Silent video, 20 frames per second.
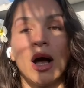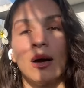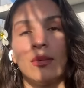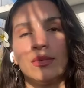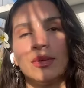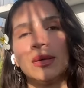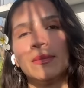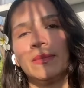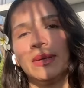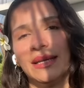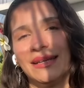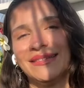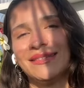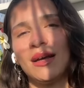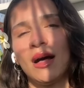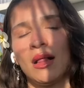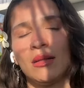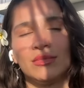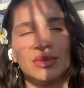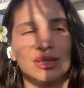Ha bu tabii bileti
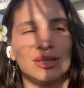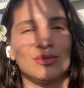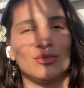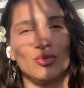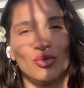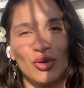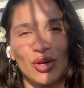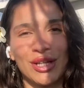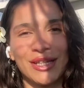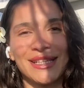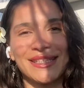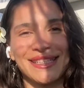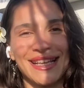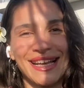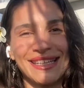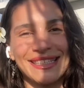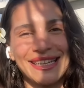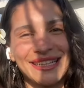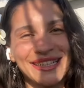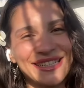almıştım bu arada.
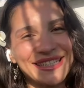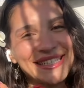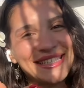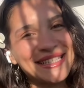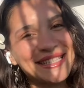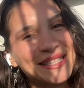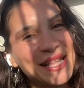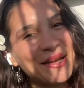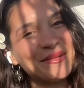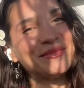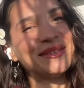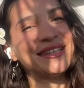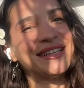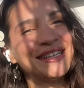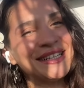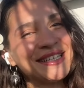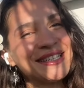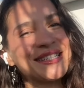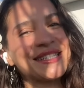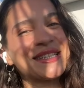Zaten hani sistem beni
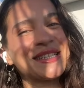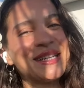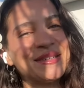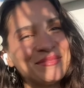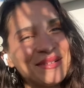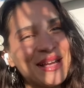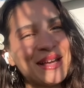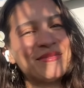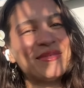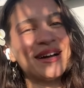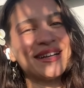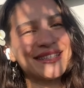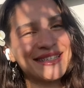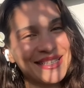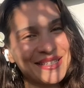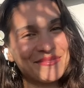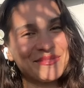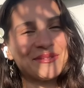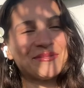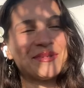hazırlamaya
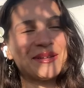başlamış.